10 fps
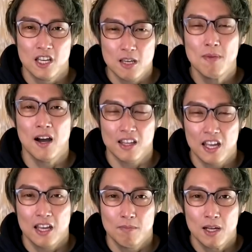今は
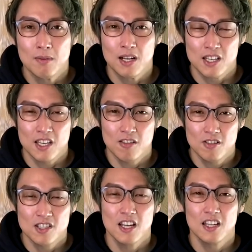ね、まだまだ緊急
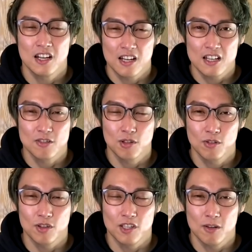事態だから、そんなこ
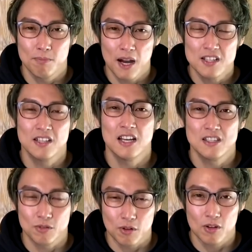と言ってる場合じゃない
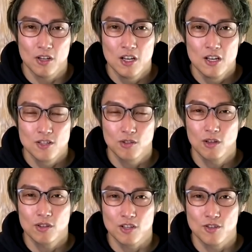ぞと。そんな
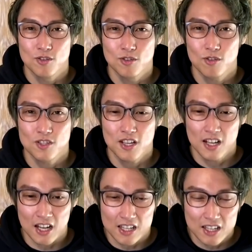ことは収束してか
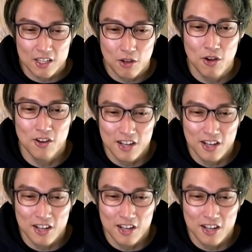ら言えっていうふうに